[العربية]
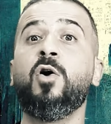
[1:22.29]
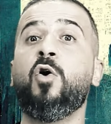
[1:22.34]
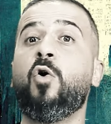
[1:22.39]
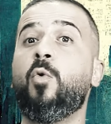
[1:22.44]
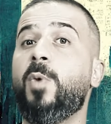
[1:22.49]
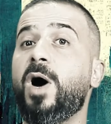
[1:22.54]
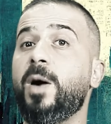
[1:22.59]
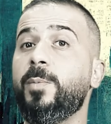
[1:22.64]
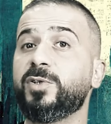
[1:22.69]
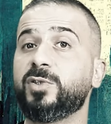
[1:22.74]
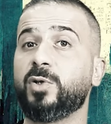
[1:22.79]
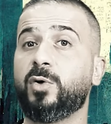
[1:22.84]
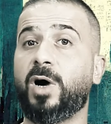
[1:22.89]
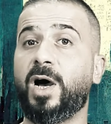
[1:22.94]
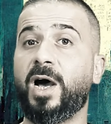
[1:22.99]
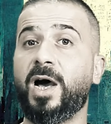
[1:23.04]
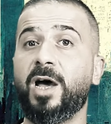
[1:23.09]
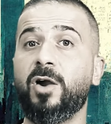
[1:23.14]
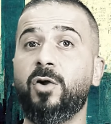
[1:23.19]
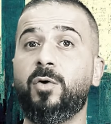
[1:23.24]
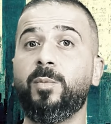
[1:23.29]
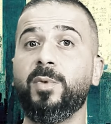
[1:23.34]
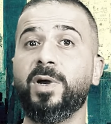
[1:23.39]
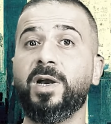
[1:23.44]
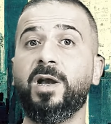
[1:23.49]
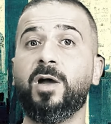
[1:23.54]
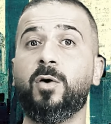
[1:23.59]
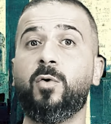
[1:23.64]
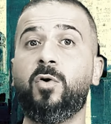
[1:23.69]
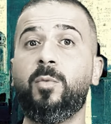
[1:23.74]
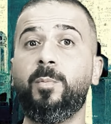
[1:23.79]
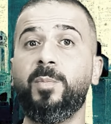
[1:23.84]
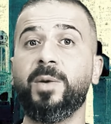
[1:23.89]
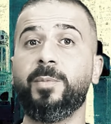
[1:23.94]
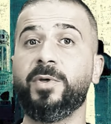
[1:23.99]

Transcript: وما بصحوا حالهم إلا وهم